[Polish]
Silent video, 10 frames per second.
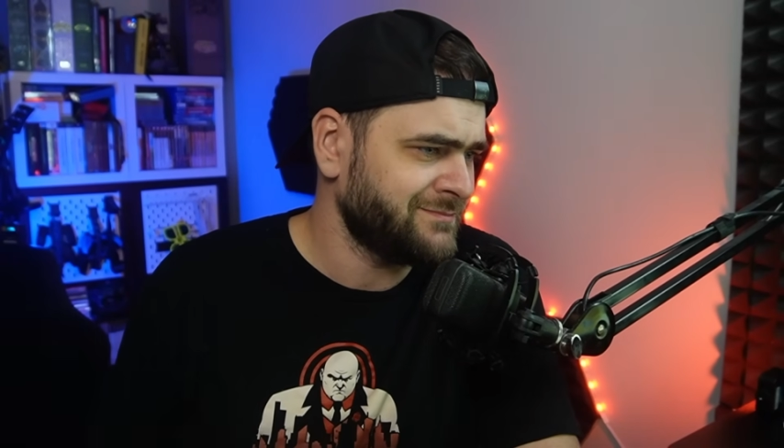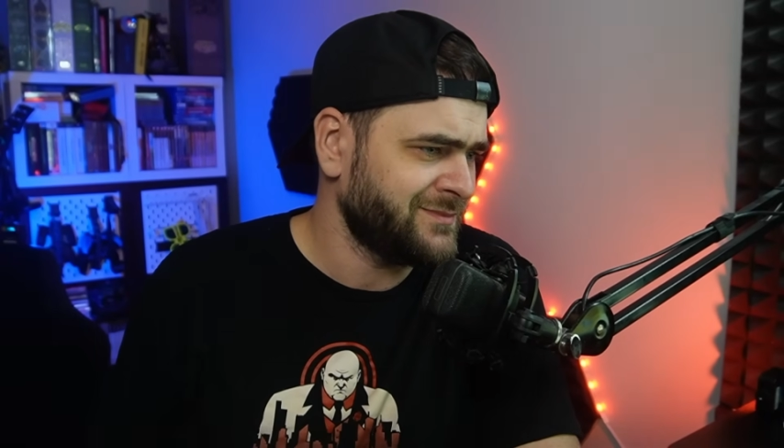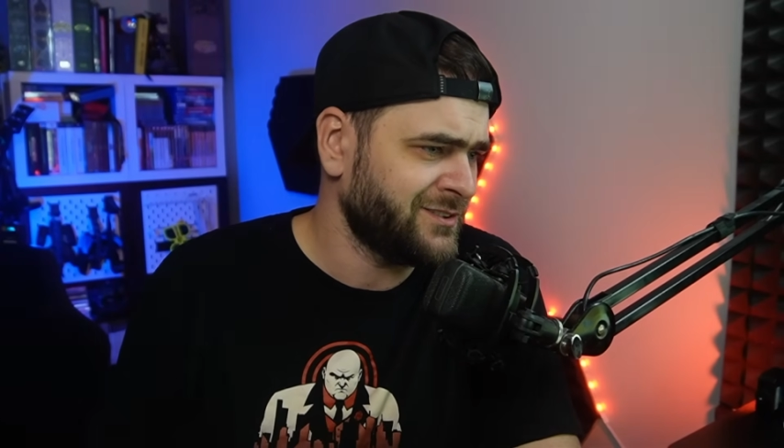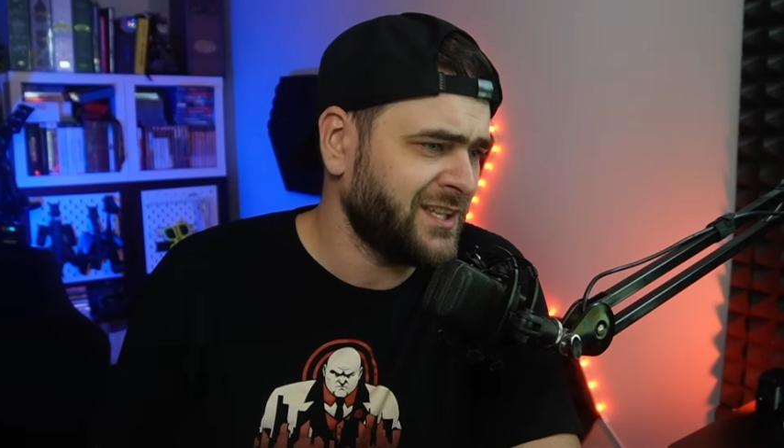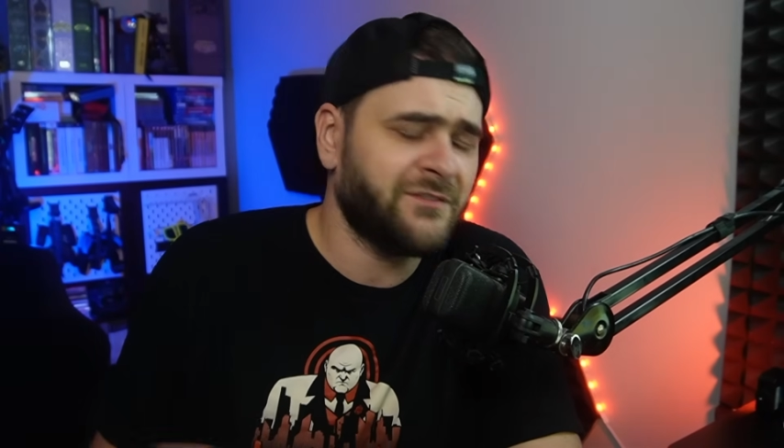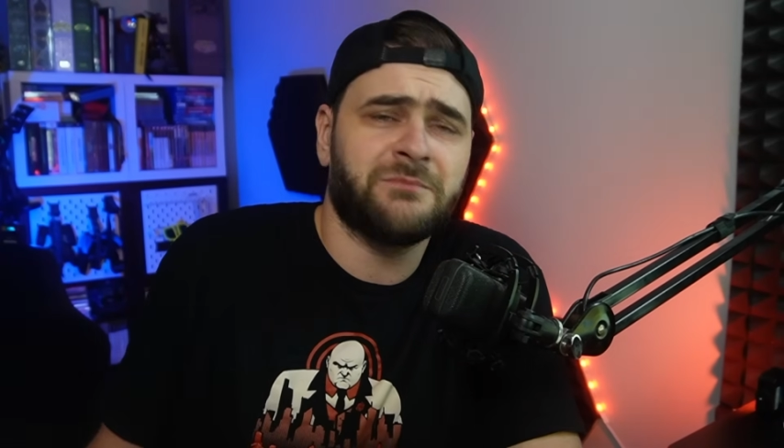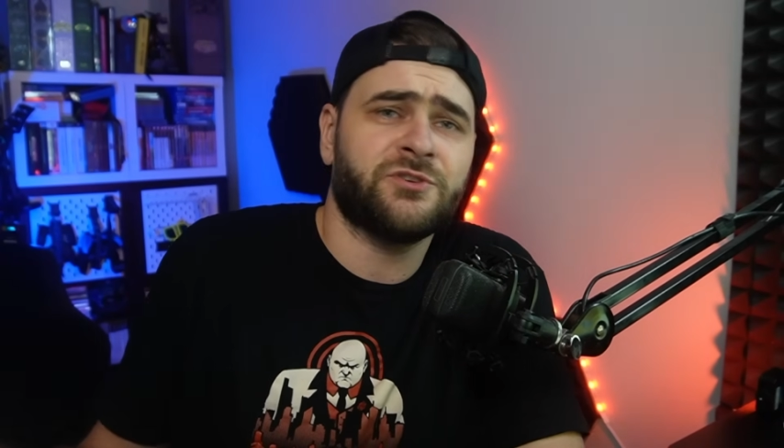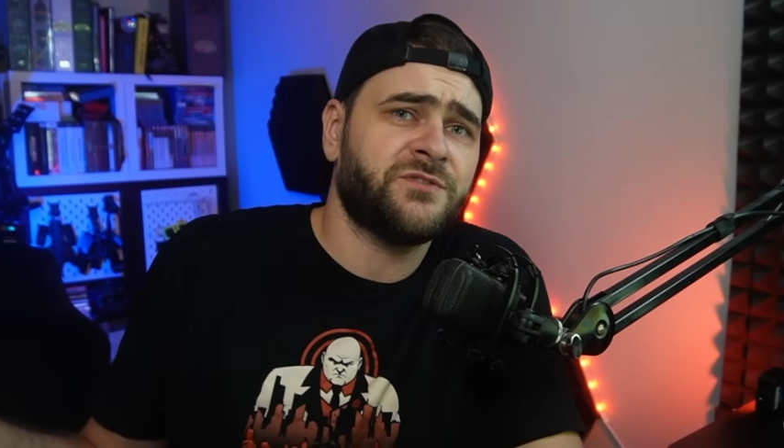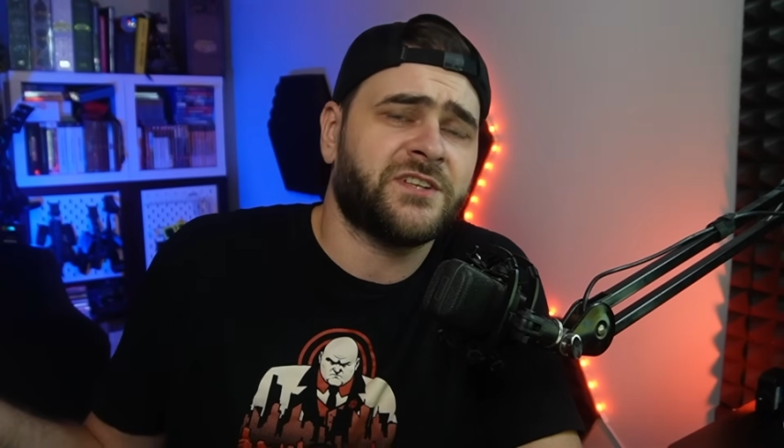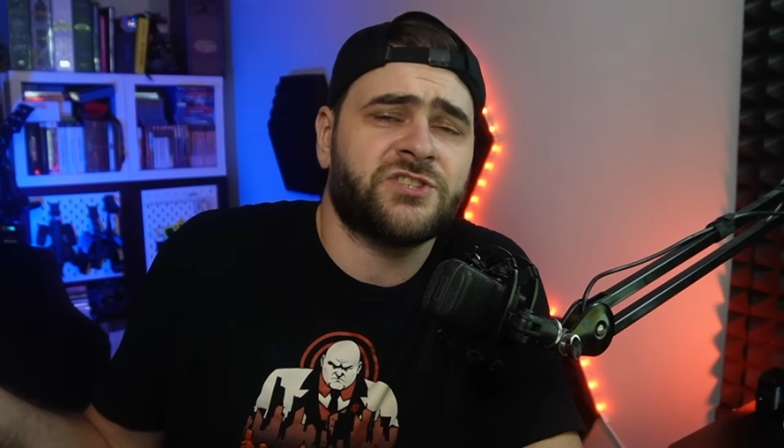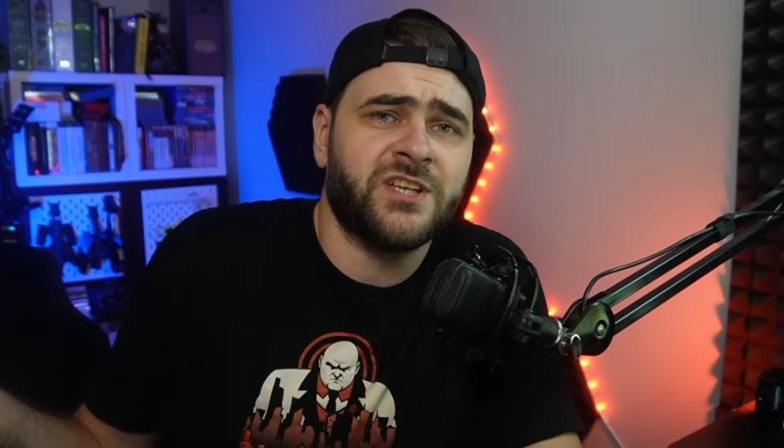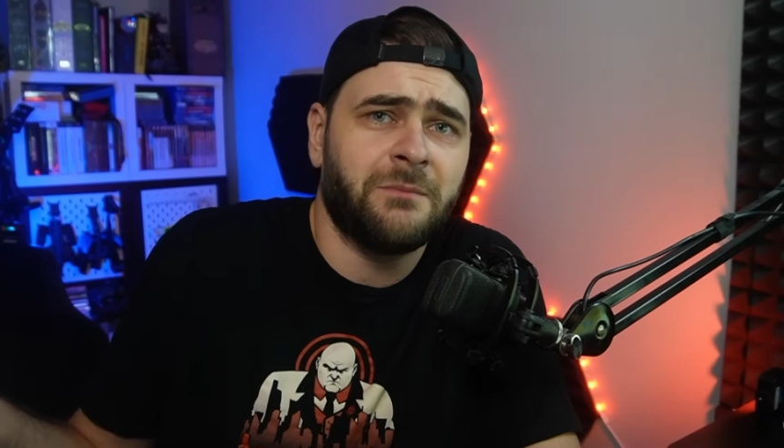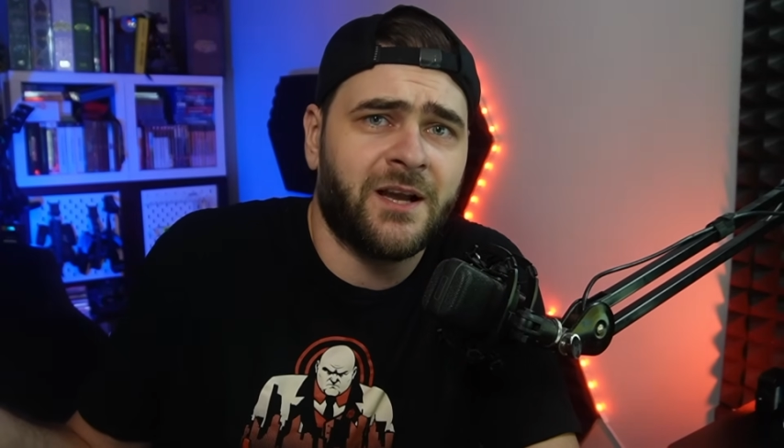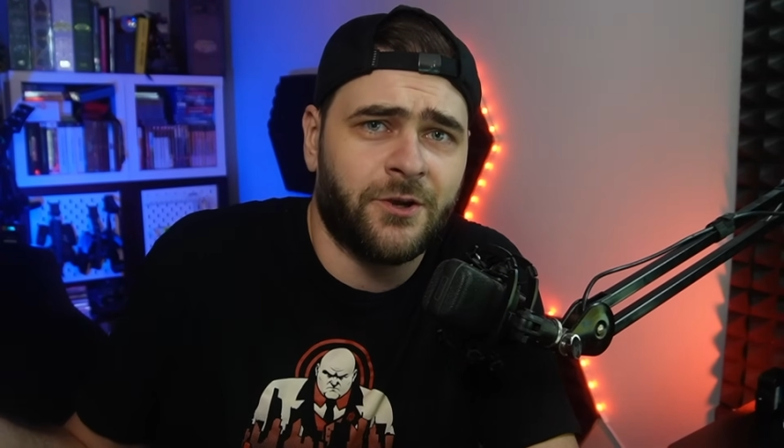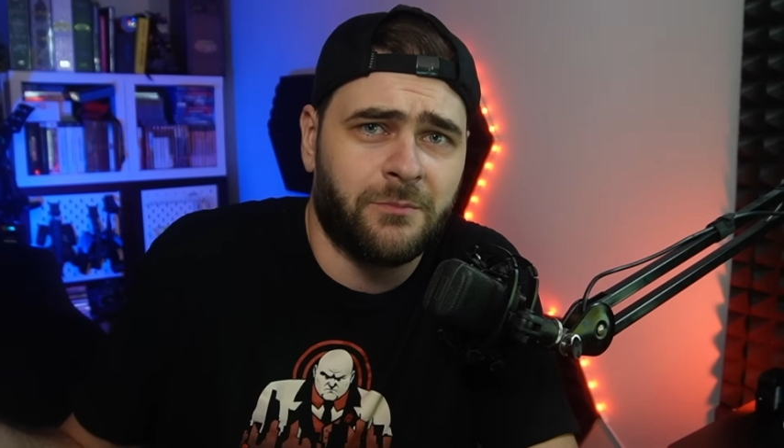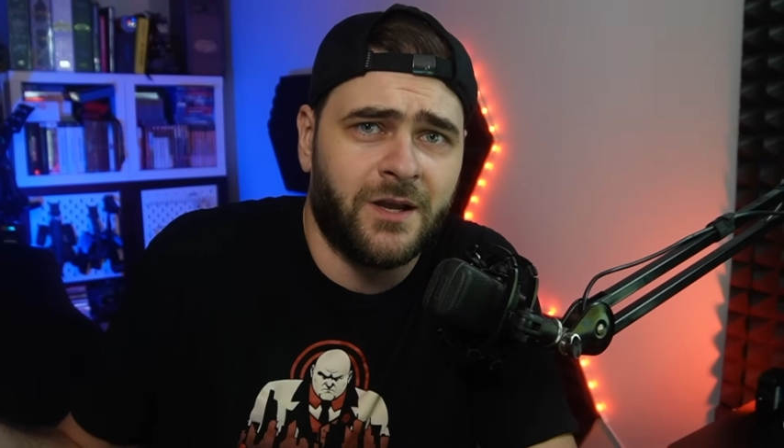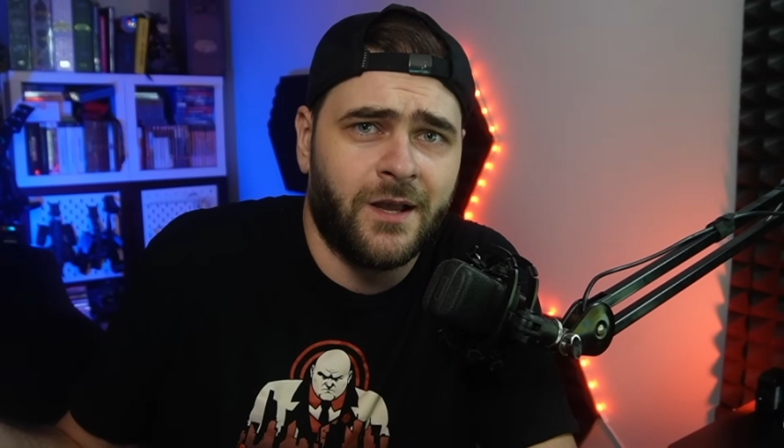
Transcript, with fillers: no nie wiem, doświadczenie mają.